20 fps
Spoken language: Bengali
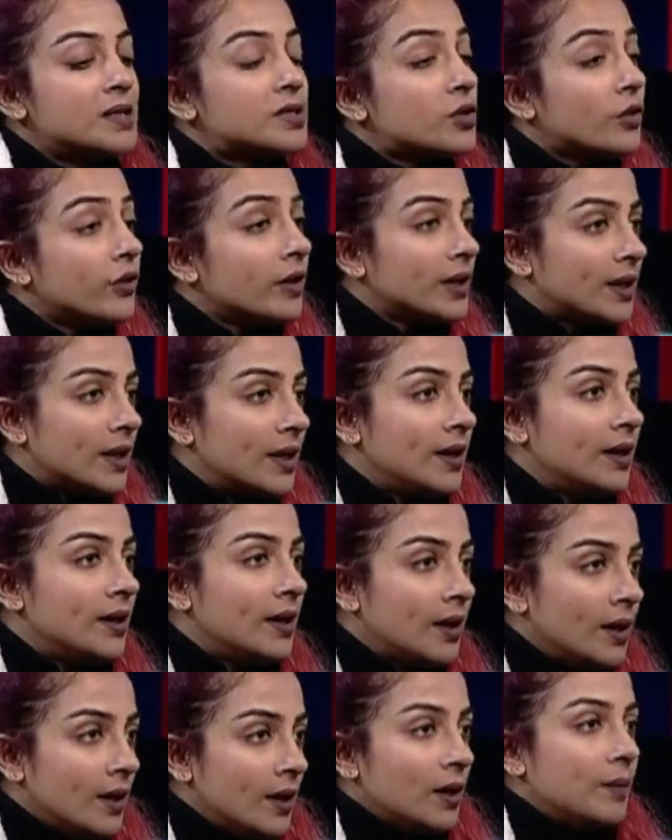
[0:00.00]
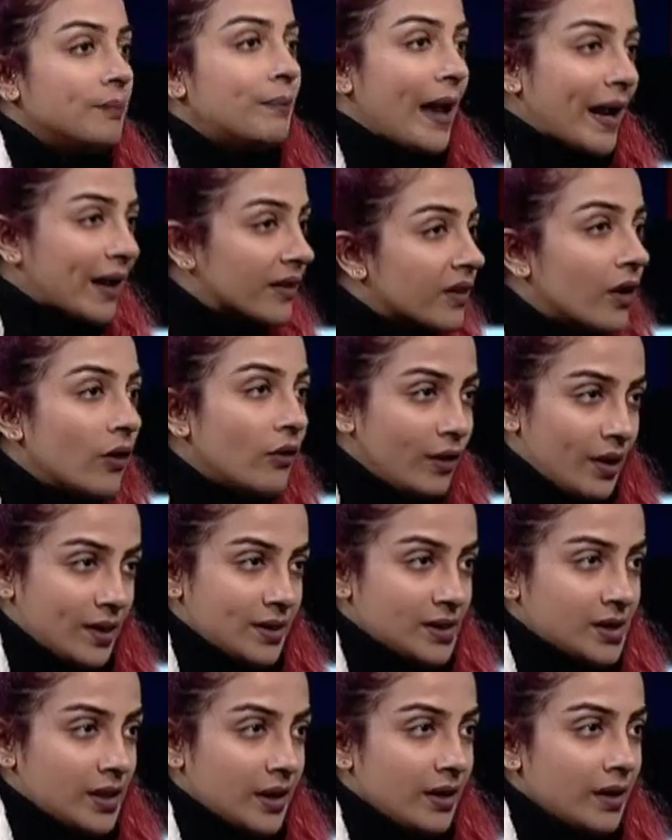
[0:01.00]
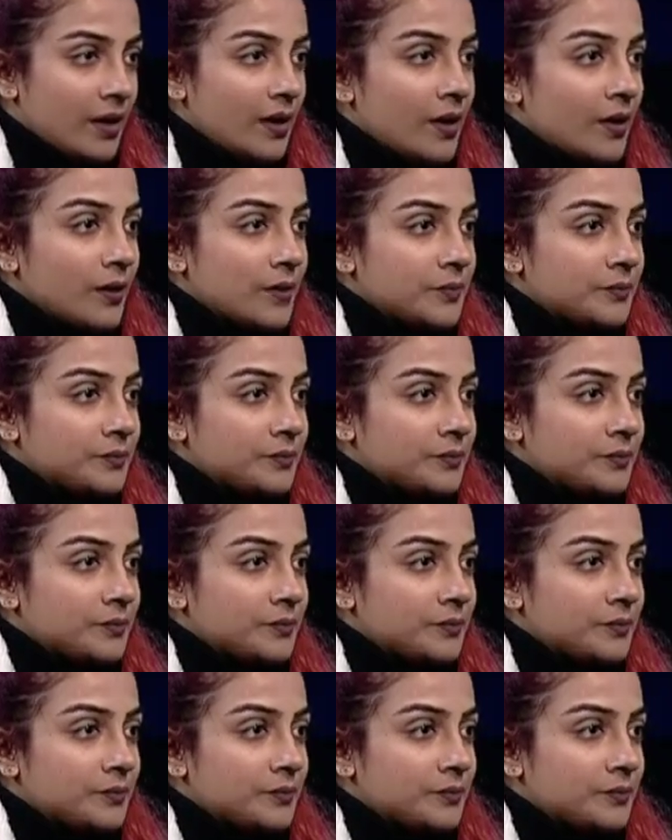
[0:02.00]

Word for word: হিস্টোরিক্যাল ব্যাকগ্রাউন্ড আছে এবং